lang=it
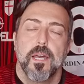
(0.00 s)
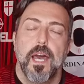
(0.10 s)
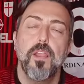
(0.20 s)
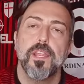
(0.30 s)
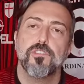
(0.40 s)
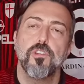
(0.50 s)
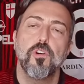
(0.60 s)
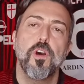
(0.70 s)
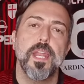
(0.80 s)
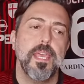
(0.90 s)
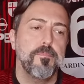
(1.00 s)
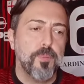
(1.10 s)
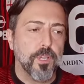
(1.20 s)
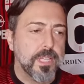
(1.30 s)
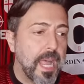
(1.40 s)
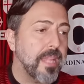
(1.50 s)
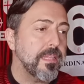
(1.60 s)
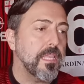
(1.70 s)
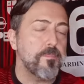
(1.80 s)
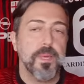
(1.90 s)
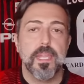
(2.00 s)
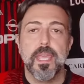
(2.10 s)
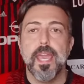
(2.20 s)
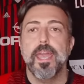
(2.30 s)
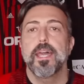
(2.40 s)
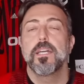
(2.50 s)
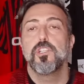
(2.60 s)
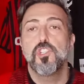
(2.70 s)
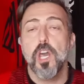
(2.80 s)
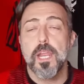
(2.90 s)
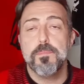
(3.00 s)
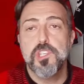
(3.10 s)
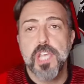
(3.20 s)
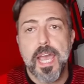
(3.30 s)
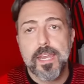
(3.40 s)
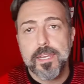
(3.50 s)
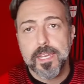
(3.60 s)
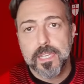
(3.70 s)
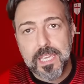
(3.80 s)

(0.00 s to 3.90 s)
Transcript: Allora, sono ore importanti perché Jorab Chan,